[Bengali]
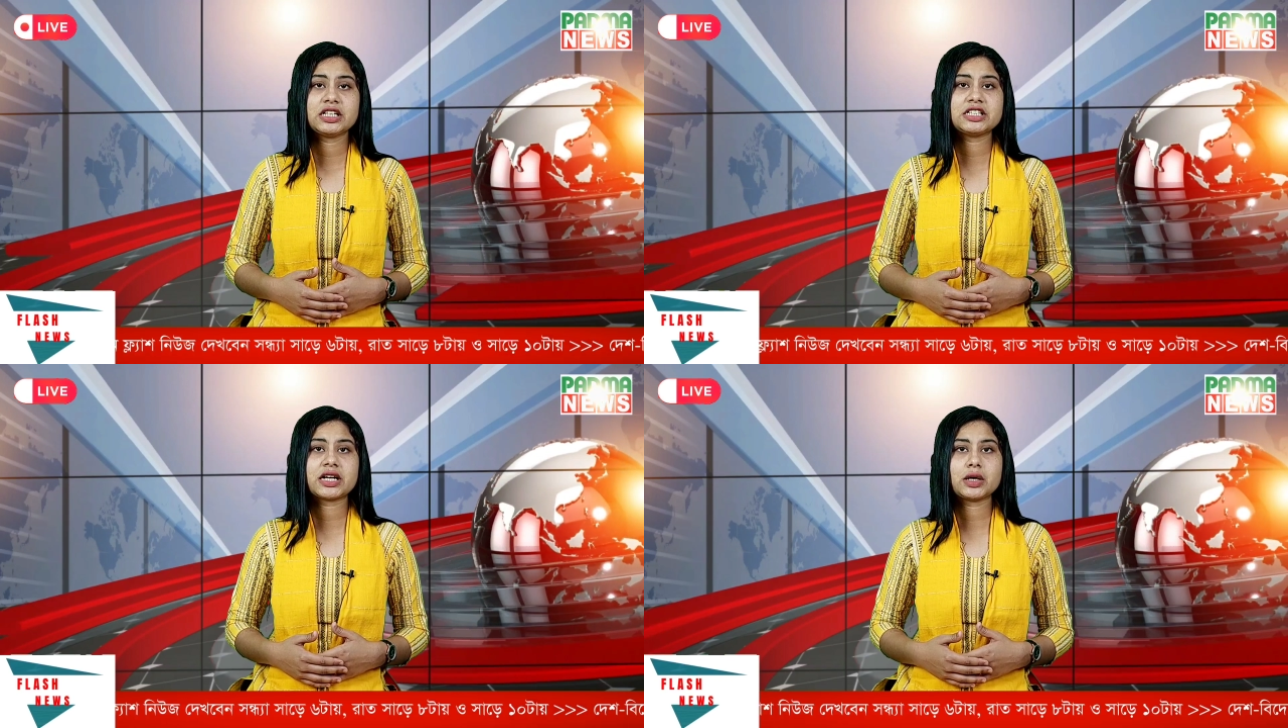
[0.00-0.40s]

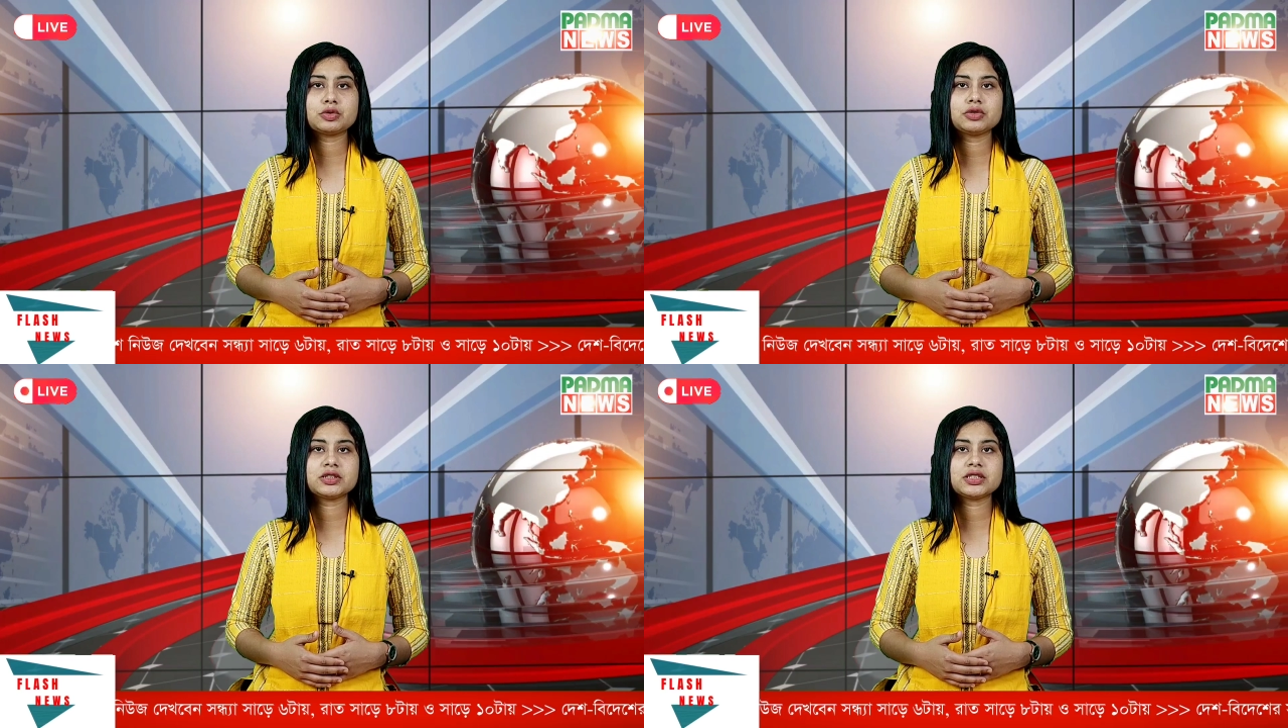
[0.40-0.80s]
তিনি ঢাকা
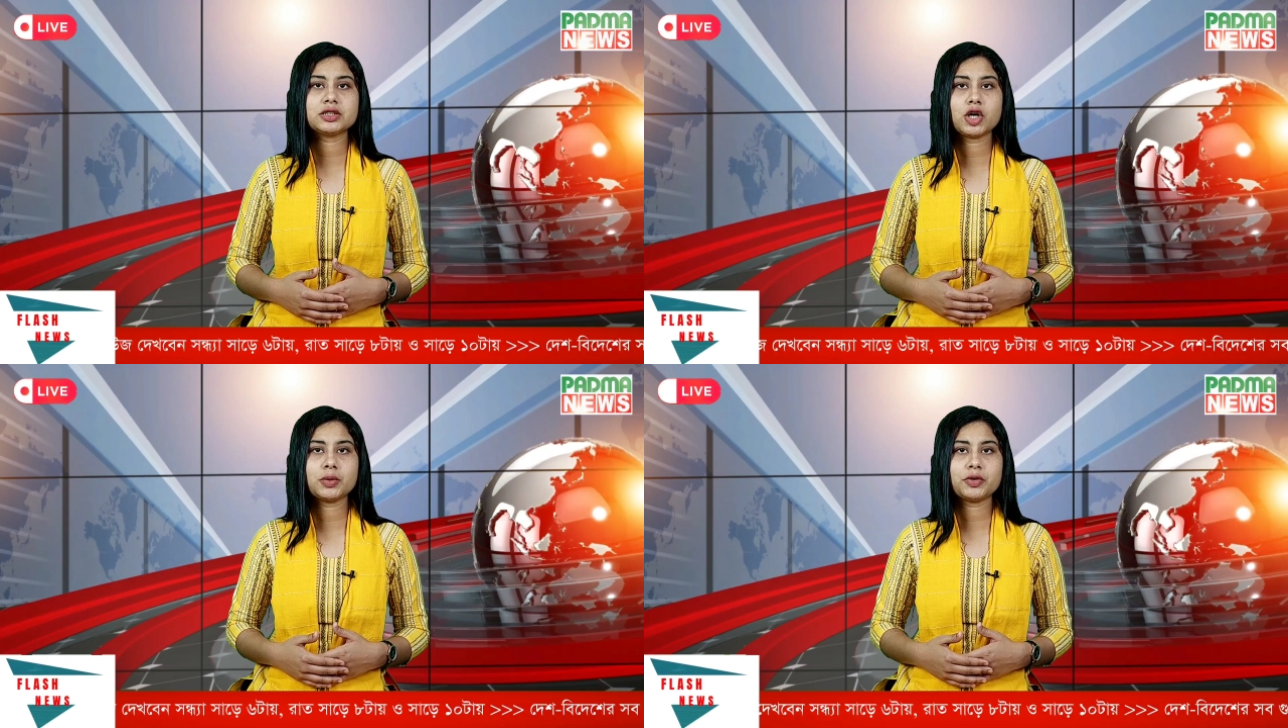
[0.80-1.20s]
উত্তর
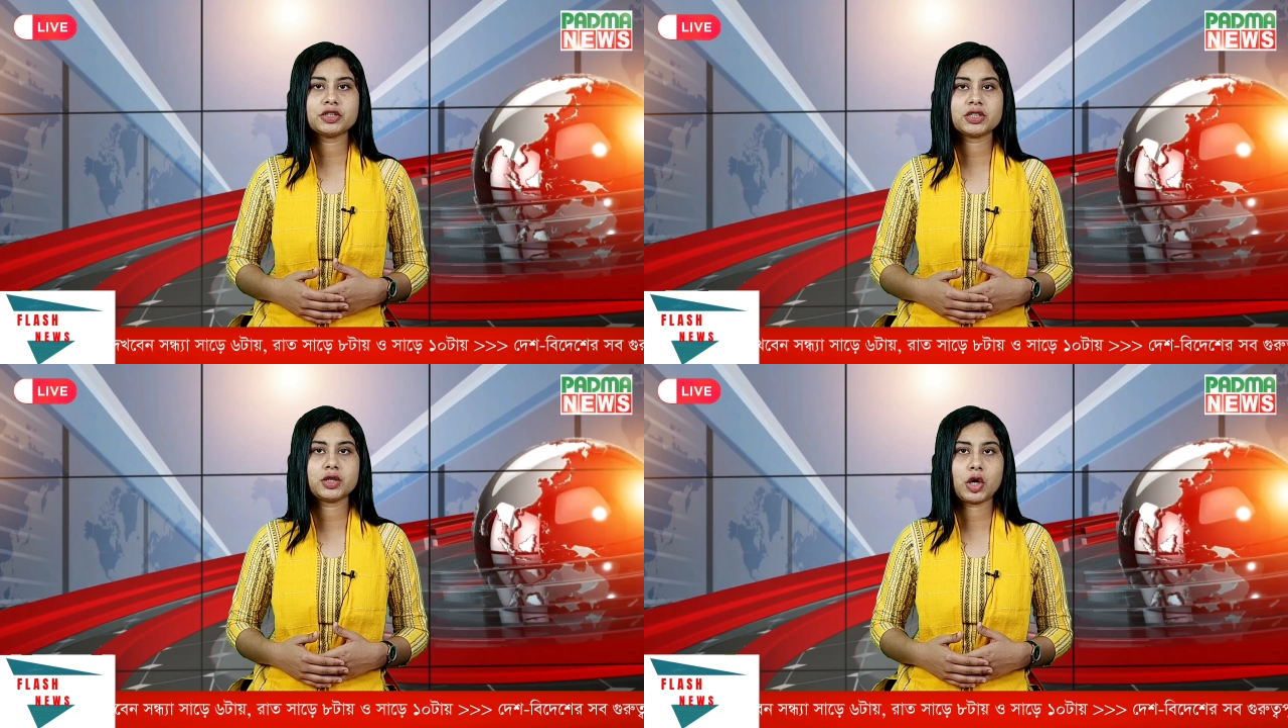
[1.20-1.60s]
সিটি
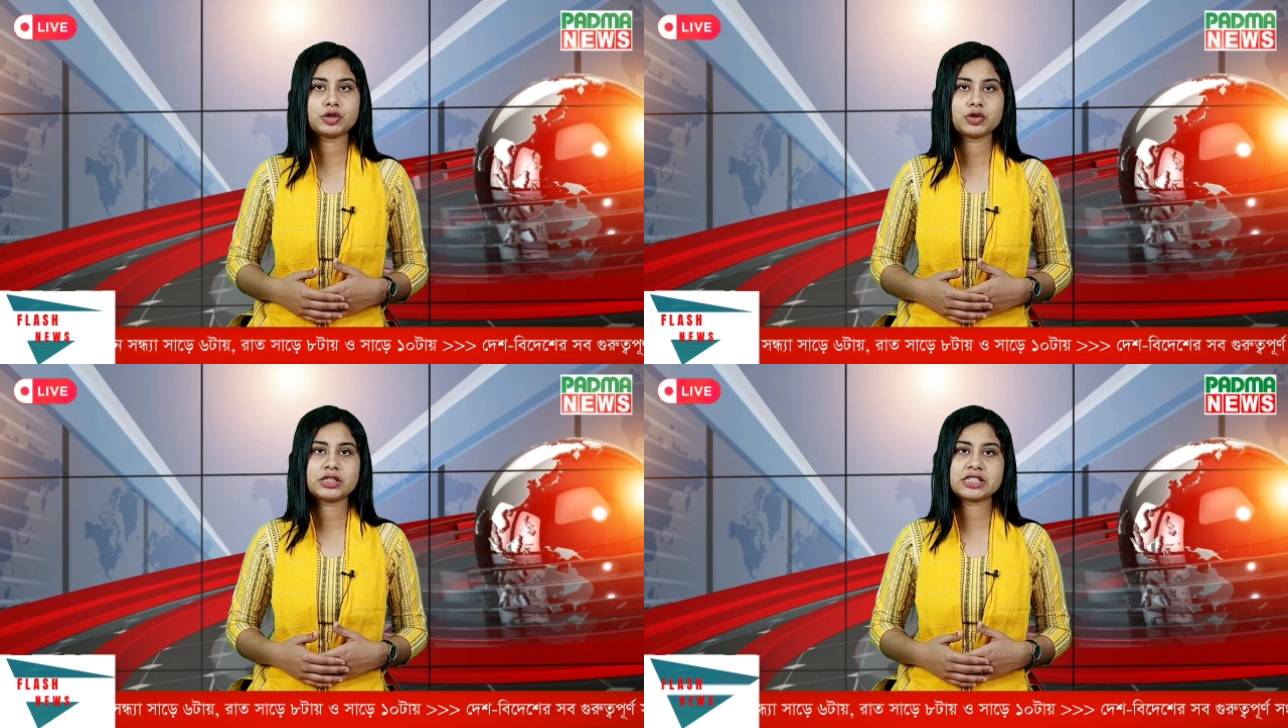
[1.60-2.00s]
কর্পোরেশনের
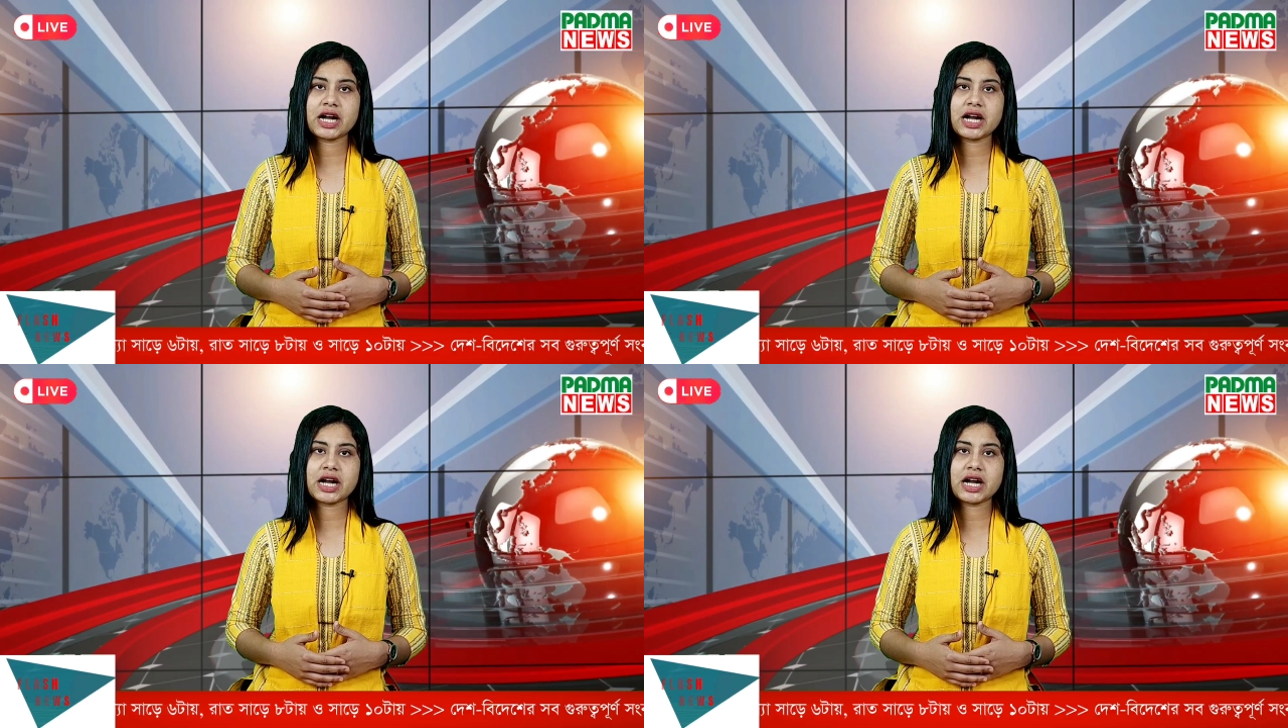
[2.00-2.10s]
অঞ্চল